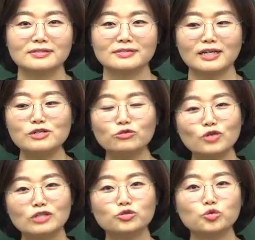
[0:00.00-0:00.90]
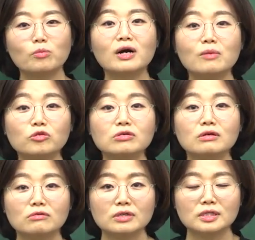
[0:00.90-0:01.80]
나 1년 후에 안 주고 도망가면 어떡할
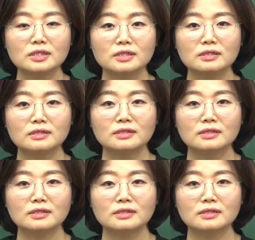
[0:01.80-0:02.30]
거야?